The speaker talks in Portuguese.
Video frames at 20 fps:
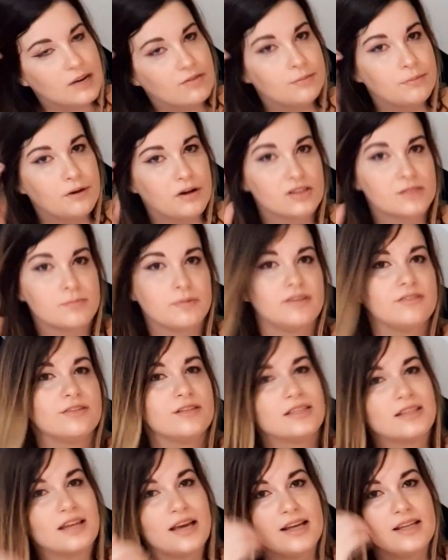box pra
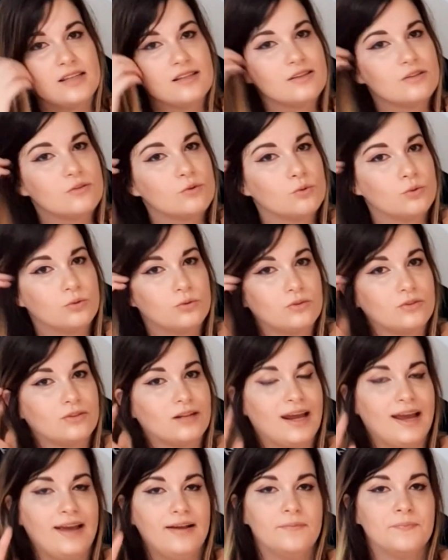vocês e tudo,
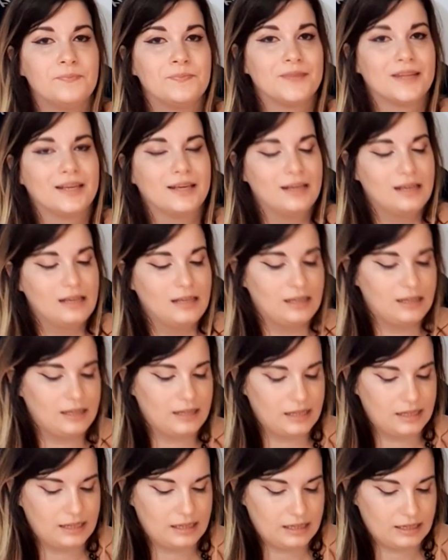né?
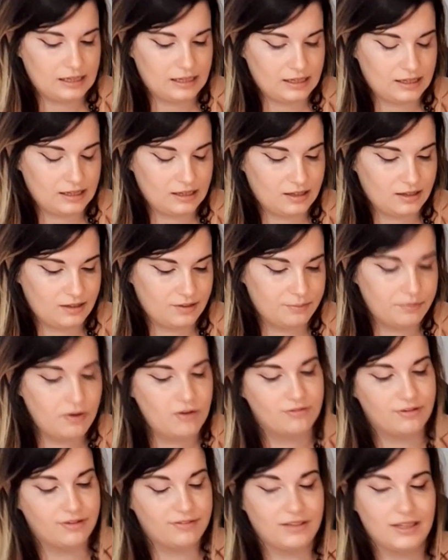E,
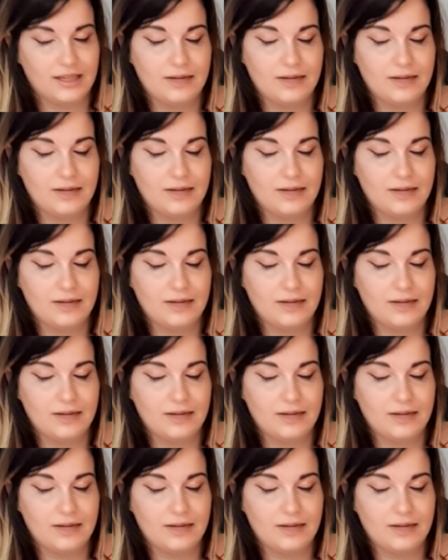bom, vai valer a